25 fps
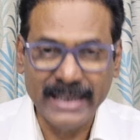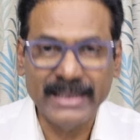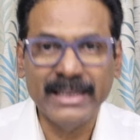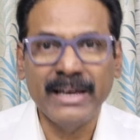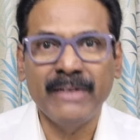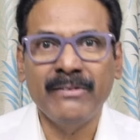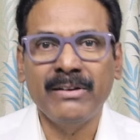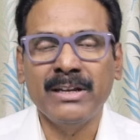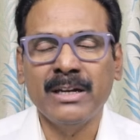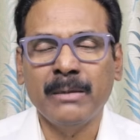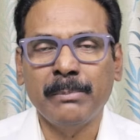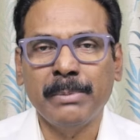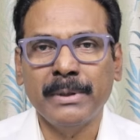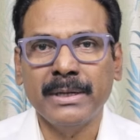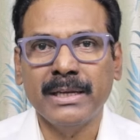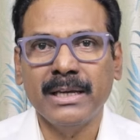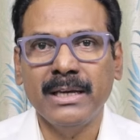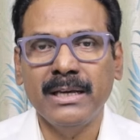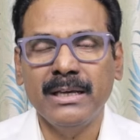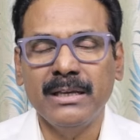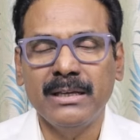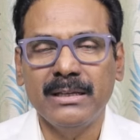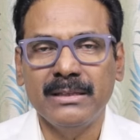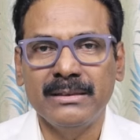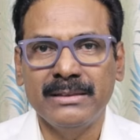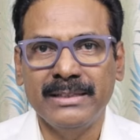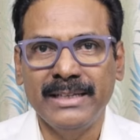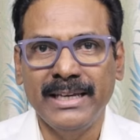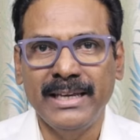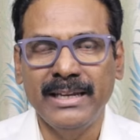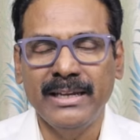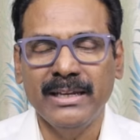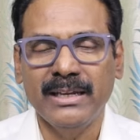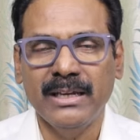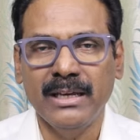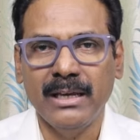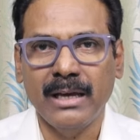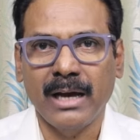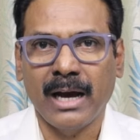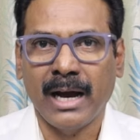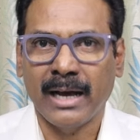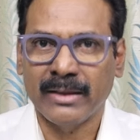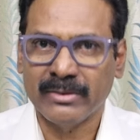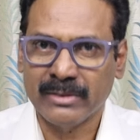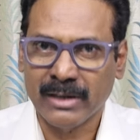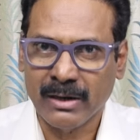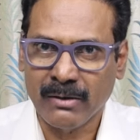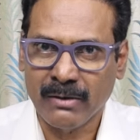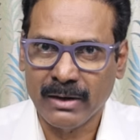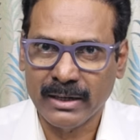ఏదేమైనప్పటికీ దీనికి
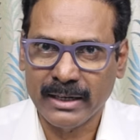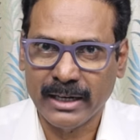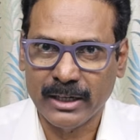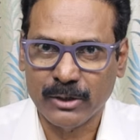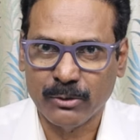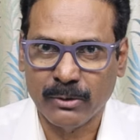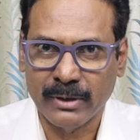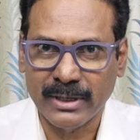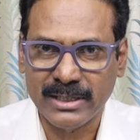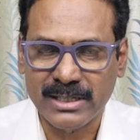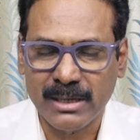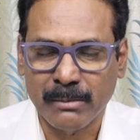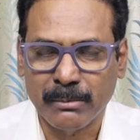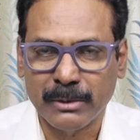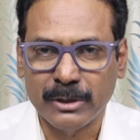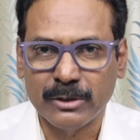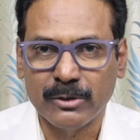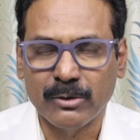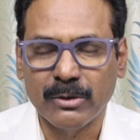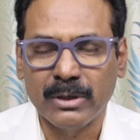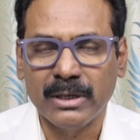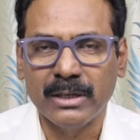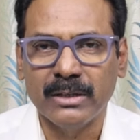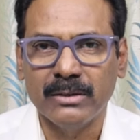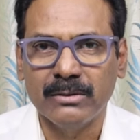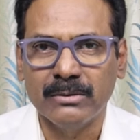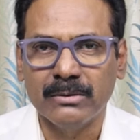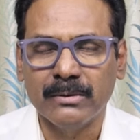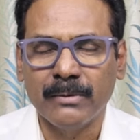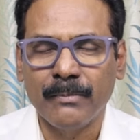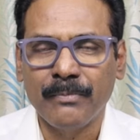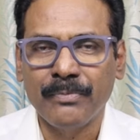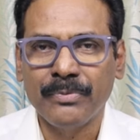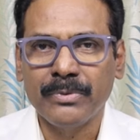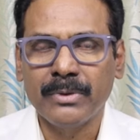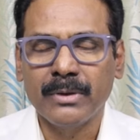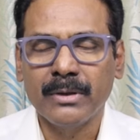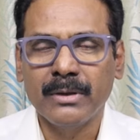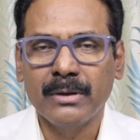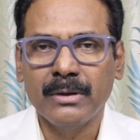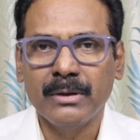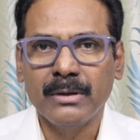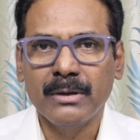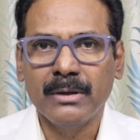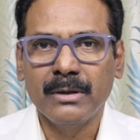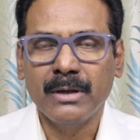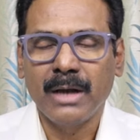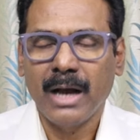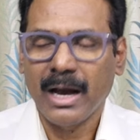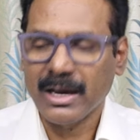ఆంధ్ర వాళ్ళకి ఎటువంటి సంబంధం లేదు
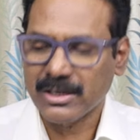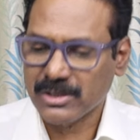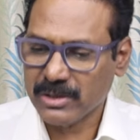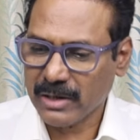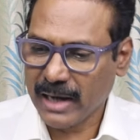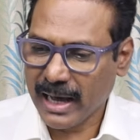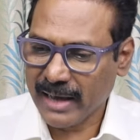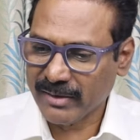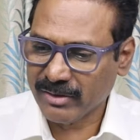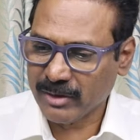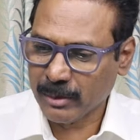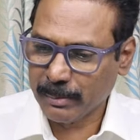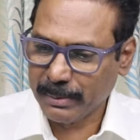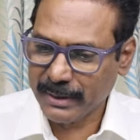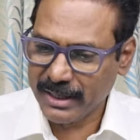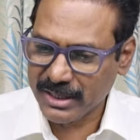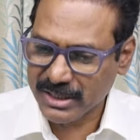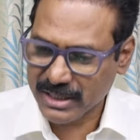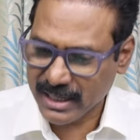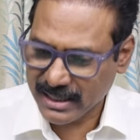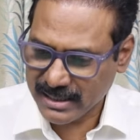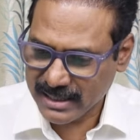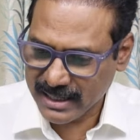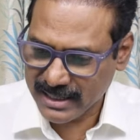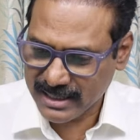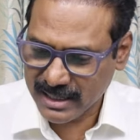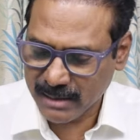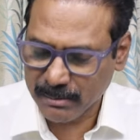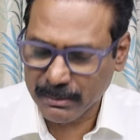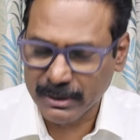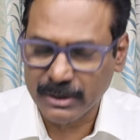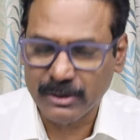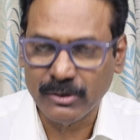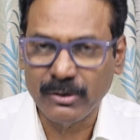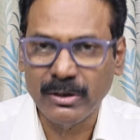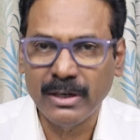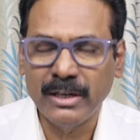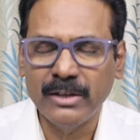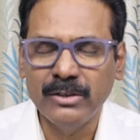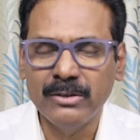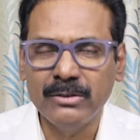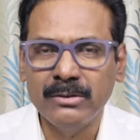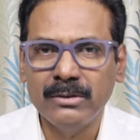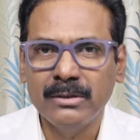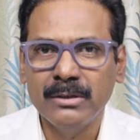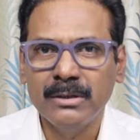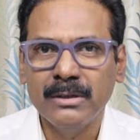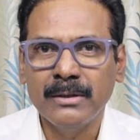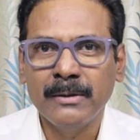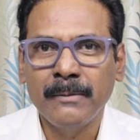అసలు ఆంధ్రప్రదేశ్కి అసలే సంబంధం లేదు
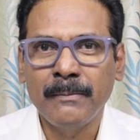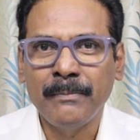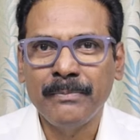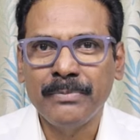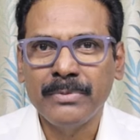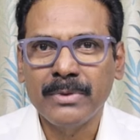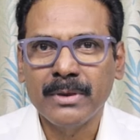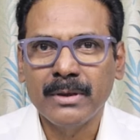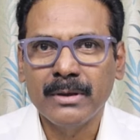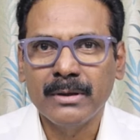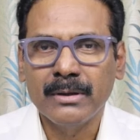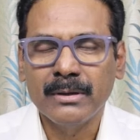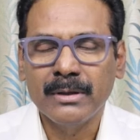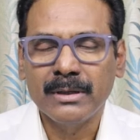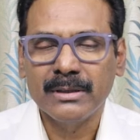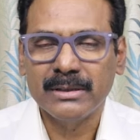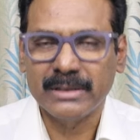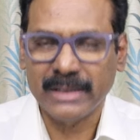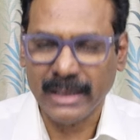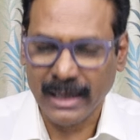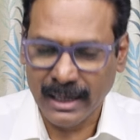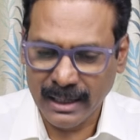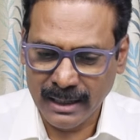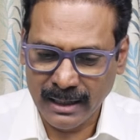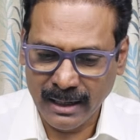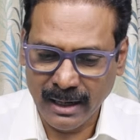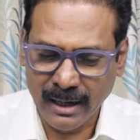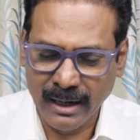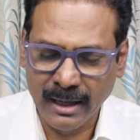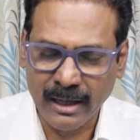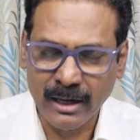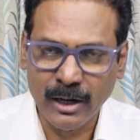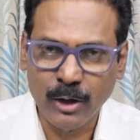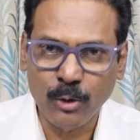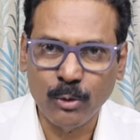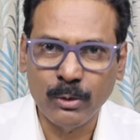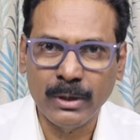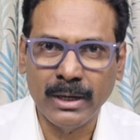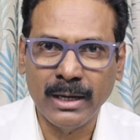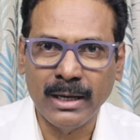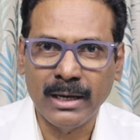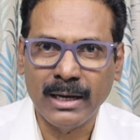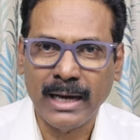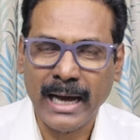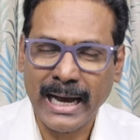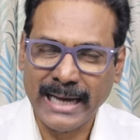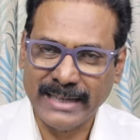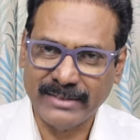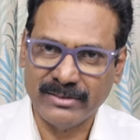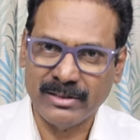తెలంగాణలో ఉన్న
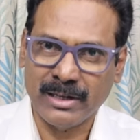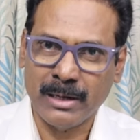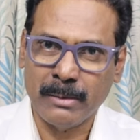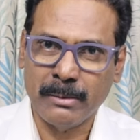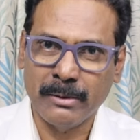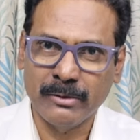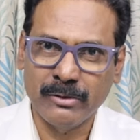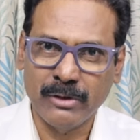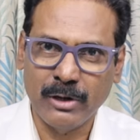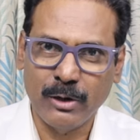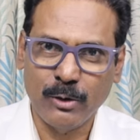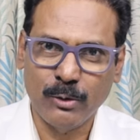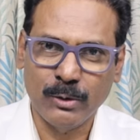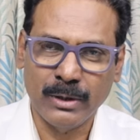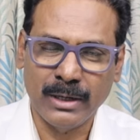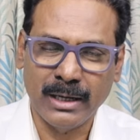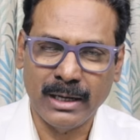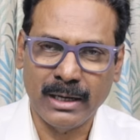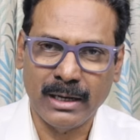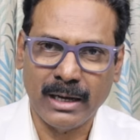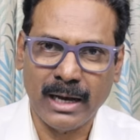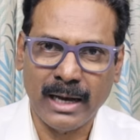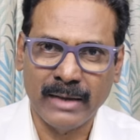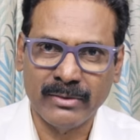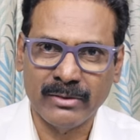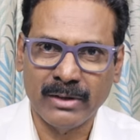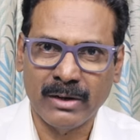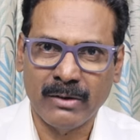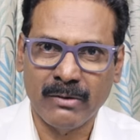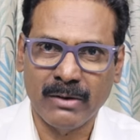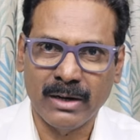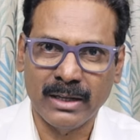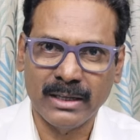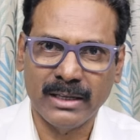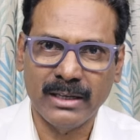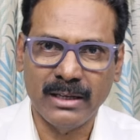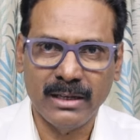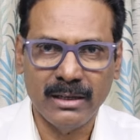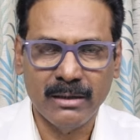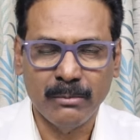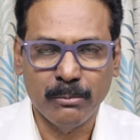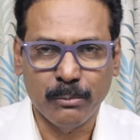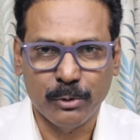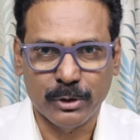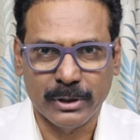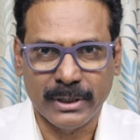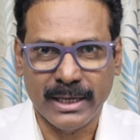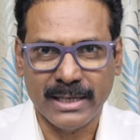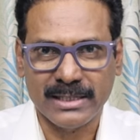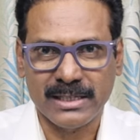హైదరాబాద్లో ఉన్న ఆంధ్ర వాళ్ళకి
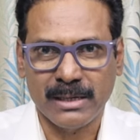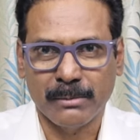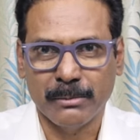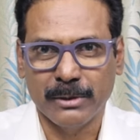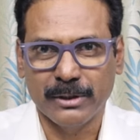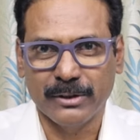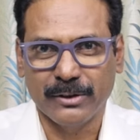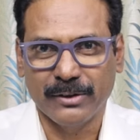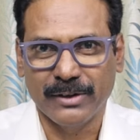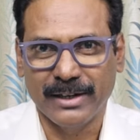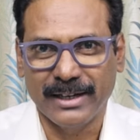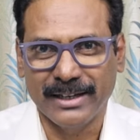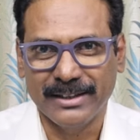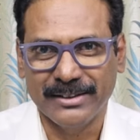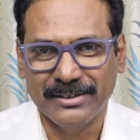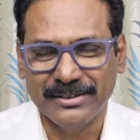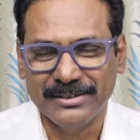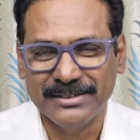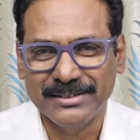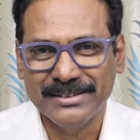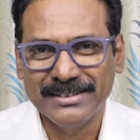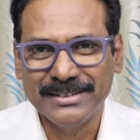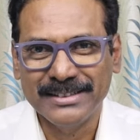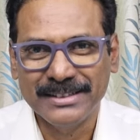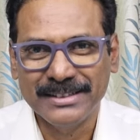బొత్తిగా సంబంధం లేదు